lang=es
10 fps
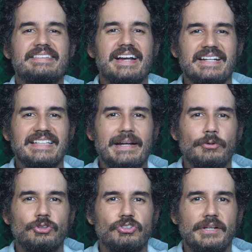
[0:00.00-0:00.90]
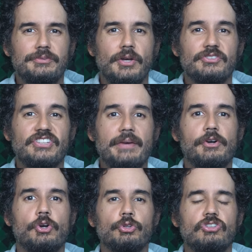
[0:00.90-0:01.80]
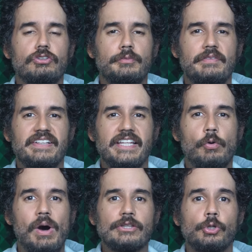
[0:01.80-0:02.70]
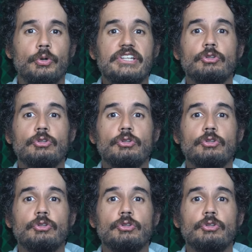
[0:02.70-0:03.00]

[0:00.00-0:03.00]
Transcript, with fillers: ya que tenemos suscripción CyberGhost 2024 y